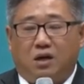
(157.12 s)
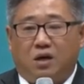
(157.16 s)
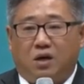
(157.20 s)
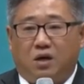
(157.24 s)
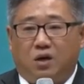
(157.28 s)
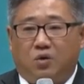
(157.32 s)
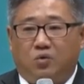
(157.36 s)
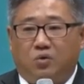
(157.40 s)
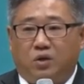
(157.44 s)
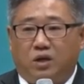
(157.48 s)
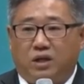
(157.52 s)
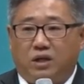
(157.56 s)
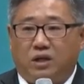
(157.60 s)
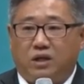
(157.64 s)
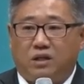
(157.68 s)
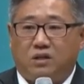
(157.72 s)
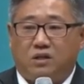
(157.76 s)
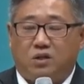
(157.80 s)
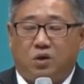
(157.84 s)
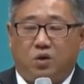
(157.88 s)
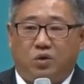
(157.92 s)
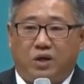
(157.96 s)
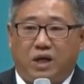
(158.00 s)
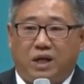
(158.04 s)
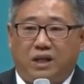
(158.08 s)
어,
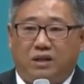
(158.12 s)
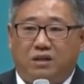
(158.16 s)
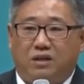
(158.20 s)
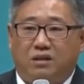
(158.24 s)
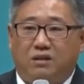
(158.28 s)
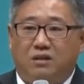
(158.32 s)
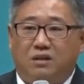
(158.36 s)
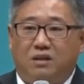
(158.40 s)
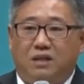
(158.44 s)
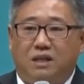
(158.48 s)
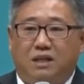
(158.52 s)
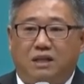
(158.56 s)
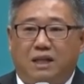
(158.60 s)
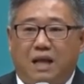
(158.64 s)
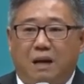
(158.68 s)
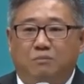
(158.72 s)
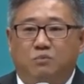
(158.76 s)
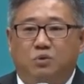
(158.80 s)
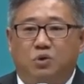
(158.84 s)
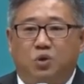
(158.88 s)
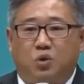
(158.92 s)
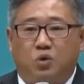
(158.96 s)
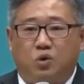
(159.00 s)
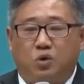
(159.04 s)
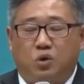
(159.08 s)
우리 서울에 있는
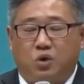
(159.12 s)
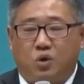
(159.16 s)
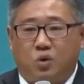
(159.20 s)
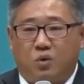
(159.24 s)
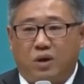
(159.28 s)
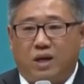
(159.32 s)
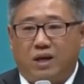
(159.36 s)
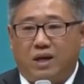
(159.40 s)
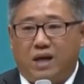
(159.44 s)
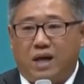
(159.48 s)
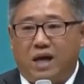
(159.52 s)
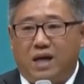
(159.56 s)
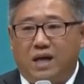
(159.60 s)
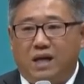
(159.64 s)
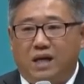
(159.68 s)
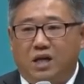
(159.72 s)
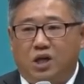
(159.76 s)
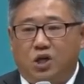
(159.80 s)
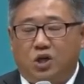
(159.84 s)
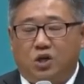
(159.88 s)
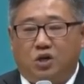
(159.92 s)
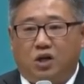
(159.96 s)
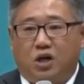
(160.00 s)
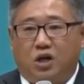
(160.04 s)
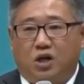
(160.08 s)
남서울교회의
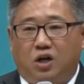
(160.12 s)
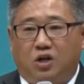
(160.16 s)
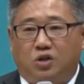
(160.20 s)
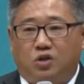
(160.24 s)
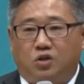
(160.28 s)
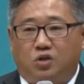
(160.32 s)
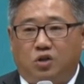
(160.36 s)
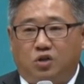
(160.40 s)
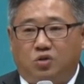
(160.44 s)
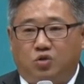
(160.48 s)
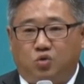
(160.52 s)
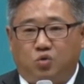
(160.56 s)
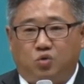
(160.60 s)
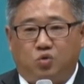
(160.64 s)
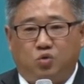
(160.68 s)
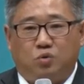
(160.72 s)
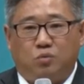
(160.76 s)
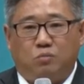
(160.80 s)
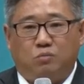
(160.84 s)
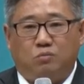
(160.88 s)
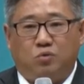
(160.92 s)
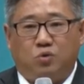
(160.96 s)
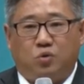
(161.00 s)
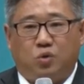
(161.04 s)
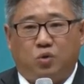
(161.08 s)
어,
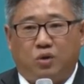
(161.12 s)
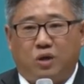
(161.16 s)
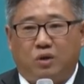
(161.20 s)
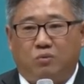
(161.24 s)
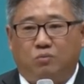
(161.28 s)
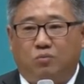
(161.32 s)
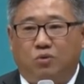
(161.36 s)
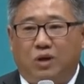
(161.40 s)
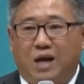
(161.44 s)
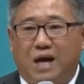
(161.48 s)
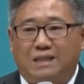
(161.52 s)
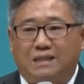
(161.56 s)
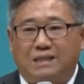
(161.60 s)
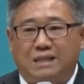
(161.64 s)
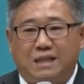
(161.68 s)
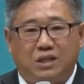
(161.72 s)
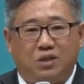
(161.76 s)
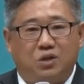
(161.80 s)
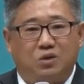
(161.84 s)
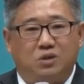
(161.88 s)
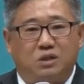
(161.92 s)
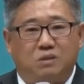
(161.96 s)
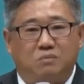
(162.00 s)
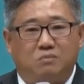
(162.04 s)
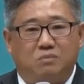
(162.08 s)
중등부 고등부
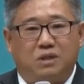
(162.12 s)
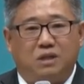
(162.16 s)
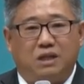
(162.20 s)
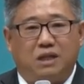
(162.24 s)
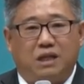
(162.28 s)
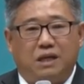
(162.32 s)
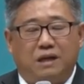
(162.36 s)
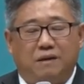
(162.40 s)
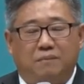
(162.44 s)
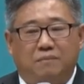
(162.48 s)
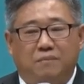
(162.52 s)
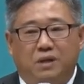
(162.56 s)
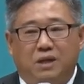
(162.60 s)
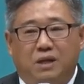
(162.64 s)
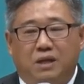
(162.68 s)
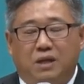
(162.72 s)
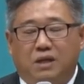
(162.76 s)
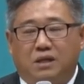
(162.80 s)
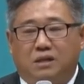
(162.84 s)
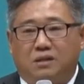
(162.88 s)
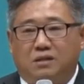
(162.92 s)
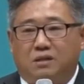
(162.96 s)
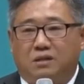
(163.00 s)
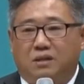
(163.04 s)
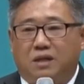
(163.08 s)
학생이었습니다.
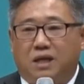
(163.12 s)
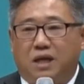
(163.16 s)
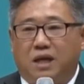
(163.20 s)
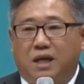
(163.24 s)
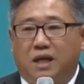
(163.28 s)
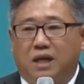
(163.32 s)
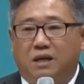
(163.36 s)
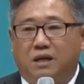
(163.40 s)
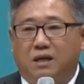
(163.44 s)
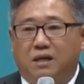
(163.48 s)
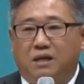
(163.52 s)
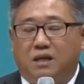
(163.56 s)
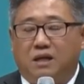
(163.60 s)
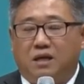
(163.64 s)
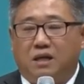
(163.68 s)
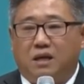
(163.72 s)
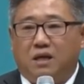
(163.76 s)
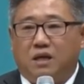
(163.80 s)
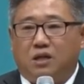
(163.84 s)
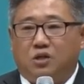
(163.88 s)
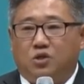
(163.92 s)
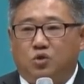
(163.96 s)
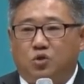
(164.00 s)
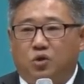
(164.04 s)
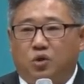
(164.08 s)
그때
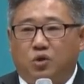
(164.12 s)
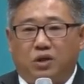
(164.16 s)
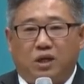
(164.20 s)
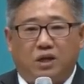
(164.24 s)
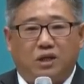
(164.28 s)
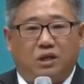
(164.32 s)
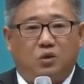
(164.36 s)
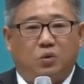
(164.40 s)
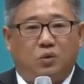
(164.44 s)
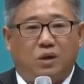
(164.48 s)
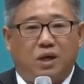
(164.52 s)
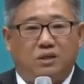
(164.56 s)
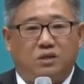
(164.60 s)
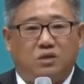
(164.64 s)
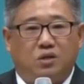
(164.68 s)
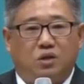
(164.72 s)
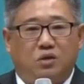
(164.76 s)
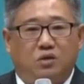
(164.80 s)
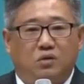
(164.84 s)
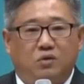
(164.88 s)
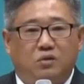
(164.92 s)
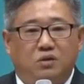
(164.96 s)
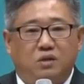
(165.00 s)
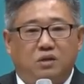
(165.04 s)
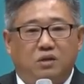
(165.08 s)
수련회를
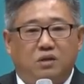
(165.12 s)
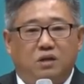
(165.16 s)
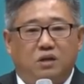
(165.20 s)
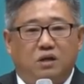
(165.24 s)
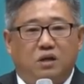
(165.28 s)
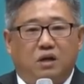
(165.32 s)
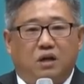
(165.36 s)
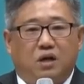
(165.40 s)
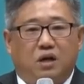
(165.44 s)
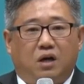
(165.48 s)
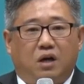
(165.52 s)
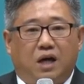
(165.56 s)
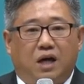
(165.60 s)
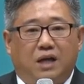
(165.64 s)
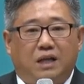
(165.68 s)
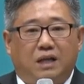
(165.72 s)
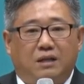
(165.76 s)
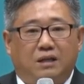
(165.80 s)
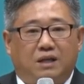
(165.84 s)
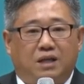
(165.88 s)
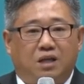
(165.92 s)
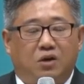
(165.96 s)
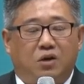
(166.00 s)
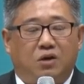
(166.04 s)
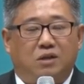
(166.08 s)
통해서 어,
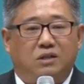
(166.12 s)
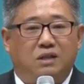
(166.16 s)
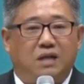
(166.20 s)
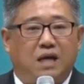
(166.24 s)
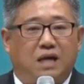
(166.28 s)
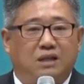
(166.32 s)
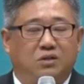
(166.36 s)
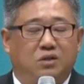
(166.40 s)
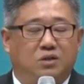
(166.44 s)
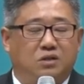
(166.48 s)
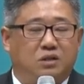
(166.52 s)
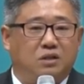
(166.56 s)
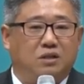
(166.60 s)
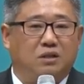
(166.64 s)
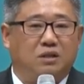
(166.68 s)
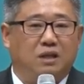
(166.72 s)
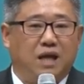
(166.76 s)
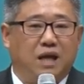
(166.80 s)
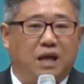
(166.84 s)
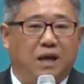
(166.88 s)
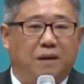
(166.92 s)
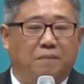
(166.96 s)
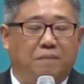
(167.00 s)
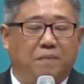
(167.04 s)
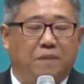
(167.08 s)
하나님께 역사하셨을
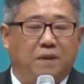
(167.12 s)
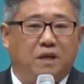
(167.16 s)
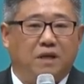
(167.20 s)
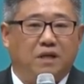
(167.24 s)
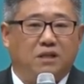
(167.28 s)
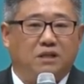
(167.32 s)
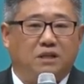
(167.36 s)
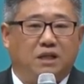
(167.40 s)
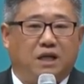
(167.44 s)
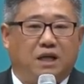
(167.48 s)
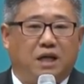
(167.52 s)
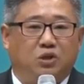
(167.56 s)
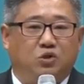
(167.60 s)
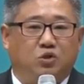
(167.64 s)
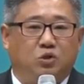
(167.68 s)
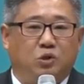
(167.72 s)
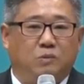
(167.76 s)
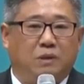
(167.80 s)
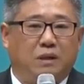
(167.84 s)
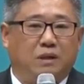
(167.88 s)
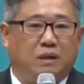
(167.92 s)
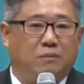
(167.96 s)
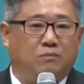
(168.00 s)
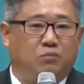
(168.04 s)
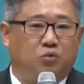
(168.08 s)
때 제가
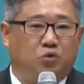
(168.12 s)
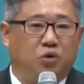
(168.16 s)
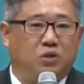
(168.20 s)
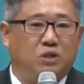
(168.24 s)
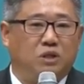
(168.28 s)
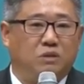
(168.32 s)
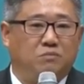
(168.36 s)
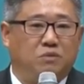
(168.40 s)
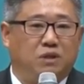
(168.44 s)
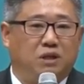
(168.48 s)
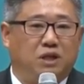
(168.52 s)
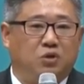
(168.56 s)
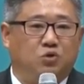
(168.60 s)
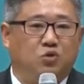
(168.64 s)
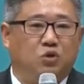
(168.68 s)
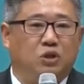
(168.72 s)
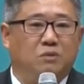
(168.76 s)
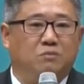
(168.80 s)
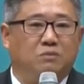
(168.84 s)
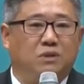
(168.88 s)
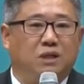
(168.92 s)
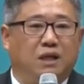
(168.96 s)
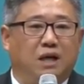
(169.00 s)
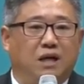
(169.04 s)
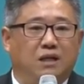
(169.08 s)
주님한테 물었습니다.
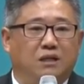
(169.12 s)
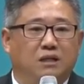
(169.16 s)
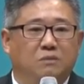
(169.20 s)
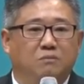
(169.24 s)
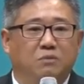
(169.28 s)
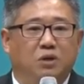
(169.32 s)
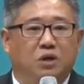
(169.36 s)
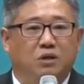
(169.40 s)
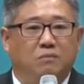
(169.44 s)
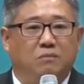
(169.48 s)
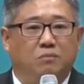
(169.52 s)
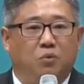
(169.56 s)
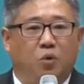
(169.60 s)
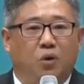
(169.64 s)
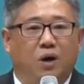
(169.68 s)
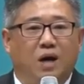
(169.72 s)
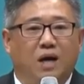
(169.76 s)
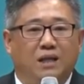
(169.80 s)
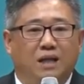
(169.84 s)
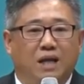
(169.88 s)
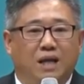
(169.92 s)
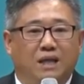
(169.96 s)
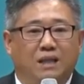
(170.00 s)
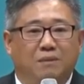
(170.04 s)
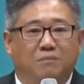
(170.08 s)
주님, 제가 크면
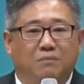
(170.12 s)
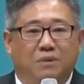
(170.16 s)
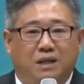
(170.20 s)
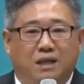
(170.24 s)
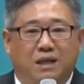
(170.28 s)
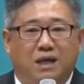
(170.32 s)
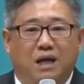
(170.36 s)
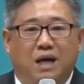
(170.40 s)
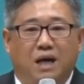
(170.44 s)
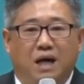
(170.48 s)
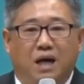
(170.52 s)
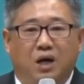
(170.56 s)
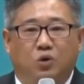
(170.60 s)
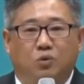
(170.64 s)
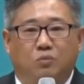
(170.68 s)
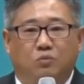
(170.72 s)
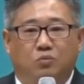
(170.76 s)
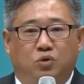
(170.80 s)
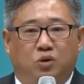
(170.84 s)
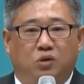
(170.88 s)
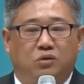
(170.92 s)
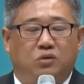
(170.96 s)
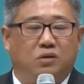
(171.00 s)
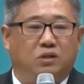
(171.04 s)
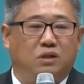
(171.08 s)
뭐가 돼야 됩니까? 하고
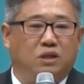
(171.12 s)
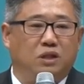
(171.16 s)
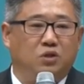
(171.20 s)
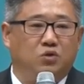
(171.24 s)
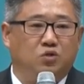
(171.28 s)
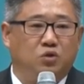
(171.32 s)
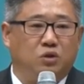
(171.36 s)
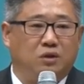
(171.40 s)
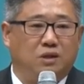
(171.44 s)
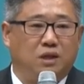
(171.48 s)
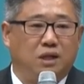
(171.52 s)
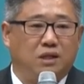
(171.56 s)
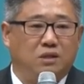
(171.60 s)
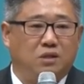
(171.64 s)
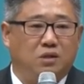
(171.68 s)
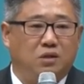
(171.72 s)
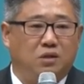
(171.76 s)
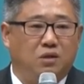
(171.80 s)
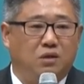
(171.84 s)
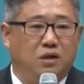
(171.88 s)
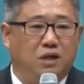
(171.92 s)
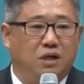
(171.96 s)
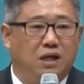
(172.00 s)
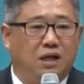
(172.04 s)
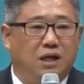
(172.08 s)
물었더니
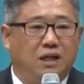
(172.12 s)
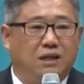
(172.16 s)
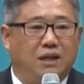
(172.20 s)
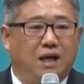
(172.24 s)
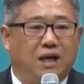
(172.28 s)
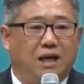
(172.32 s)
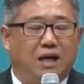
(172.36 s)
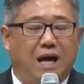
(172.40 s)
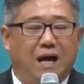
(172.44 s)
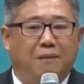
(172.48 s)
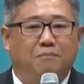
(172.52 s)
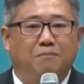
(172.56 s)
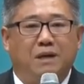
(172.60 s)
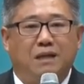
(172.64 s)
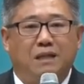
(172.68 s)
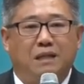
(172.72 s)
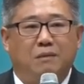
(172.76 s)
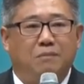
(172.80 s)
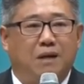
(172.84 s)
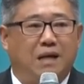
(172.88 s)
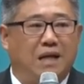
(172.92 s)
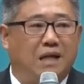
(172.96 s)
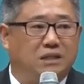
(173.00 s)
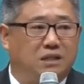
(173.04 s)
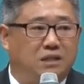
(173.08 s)
주님께서 딱
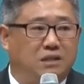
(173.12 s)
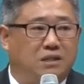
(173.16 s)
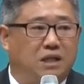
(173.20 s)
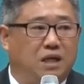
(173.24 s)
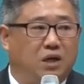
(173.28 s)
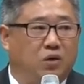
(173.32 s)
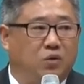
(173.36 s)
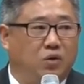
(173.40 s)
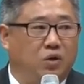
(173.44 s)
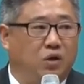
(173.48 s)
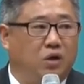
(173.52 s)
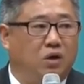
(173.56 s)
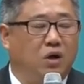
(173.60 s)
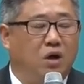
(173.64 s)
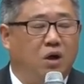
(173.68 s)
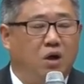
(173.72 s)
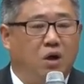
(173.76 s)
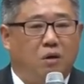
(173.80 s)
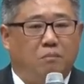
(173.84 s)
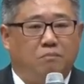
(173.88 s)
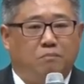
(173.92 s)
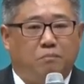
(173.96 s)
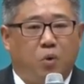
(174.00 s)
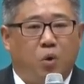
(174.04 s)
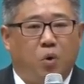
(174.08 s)
한마디만 하시더라고요.
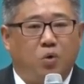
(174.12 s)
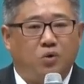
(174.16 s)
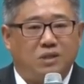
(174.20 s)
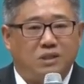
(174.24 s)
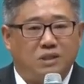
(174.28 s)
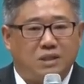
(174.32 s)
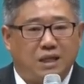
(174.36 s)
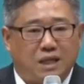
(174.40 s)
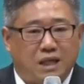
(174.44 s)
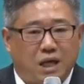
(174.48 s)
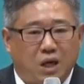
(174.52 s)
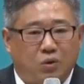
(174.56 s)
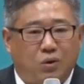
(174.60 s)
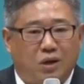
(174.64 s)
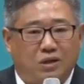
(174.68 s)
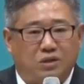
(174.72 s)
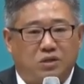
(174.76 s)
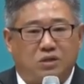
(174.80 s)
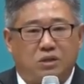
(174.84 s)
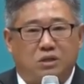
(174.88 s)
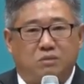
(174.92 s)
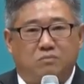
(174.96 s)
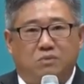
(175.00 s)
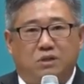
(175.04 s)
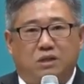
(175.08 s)
목자라고
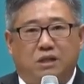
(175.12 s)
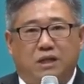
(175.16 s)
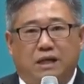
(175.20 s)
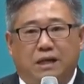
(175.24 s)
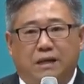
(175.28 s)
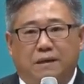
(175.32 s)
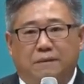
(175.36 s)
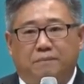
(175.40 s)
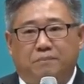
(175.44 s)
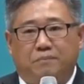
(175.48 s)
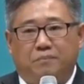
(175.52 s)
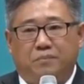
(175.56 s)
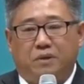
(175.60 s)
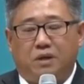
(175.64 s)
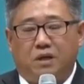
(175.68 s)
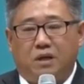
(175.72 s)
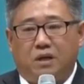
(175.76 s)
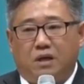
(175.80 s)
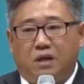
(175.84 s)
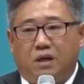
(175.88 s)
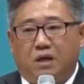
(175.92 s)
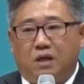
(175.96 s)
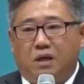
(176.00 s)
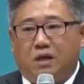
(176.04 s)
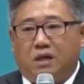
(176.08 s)
하셨습니다.
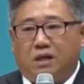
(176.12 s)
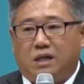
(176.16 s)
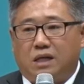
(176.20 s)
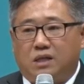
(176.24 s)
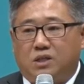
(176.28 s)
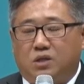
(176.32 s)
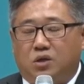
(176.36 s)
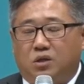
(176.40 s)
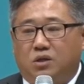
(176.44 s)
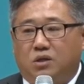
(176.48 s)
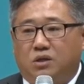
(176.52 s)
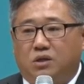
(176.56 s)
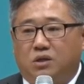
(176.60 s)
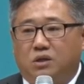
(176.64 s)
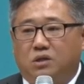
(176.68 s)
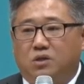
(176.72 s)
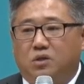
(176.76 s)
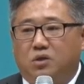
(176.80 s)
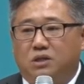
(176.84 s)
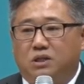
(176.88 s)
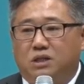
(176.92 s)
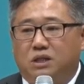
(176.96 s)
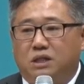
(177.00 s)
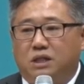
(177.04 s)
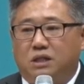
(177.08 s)
그래서 저는
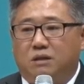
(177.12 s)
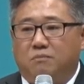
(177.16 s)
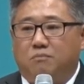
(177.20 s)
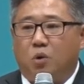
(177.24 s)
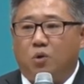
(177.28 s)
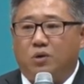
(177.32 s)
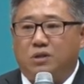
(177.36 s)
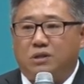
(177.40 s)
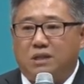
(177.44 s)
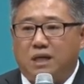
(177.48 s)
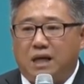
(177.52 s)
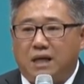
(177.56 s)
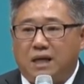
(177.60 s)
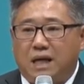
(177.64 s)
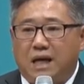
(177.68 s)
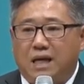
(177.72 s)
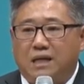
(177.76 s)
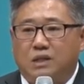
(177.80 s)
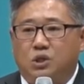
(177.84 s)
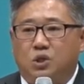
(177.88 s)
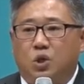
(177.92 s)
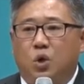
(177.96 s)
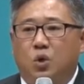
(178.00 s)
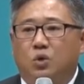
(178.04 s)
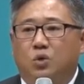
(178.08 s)
그것이
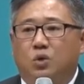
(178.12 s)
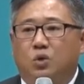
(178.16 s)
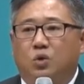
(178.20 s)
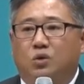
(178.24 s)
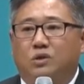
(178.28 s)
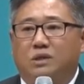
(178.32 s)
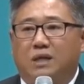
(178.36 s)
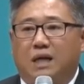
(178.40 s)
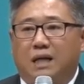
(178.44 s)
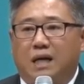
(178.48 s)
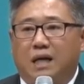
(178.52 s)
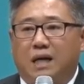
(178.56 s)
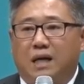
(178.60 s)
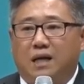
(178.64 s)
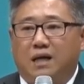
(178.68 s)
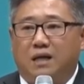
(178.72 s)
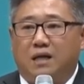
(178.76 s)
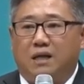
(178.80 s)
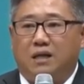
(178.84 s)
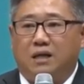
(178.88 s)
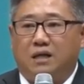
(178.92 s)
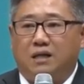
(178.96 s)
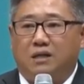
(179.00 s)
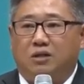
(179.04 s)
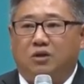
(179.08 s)
목사나 선교사라
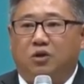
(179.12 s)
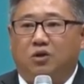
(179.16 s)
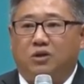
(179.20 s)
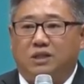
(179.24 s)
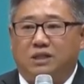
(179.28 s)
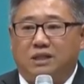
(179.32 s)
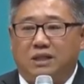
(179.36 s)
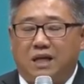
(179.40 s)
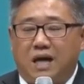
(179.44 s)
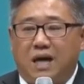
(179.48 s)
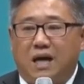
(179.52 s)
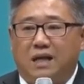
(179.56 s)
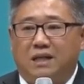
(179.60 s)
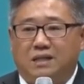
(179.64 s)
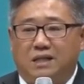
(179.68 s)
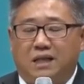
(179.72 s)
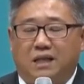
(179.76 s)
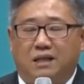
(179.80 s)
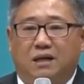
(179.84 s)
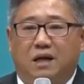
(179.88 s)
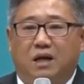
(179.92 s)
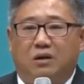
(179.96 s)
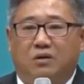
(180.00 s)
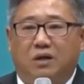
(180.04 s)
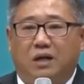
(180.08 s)
것이다 하는
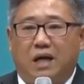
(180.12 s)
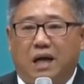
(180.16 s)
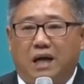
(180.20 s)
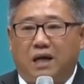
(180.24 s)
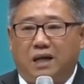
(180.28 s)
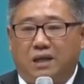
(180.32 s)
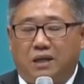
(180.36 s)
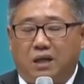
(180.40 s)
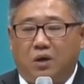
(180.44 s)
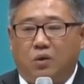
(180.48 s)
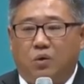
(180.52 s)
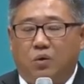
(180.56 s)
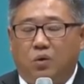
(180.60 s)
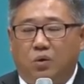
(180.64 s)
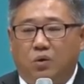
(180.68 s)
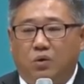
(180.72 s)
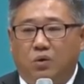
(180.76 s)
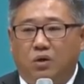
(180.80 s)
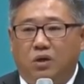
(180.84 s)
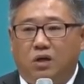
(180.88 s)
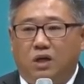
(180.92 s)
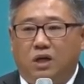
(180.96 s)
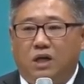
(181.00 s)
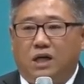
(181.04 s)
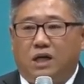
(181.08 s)
생각을 갖게
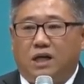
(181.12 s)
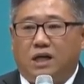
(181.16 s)
되고